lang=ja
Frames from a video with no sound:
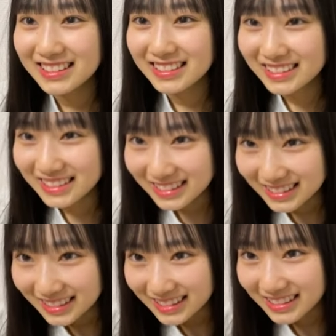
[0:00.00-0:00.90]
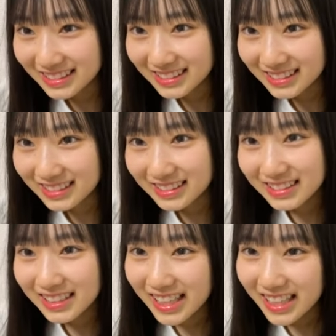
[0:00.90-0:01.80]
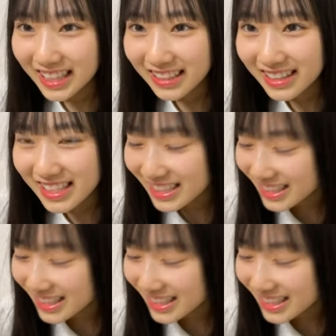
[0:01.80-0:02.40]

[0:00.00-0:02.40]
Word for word: そうそうそうそう海外暮ら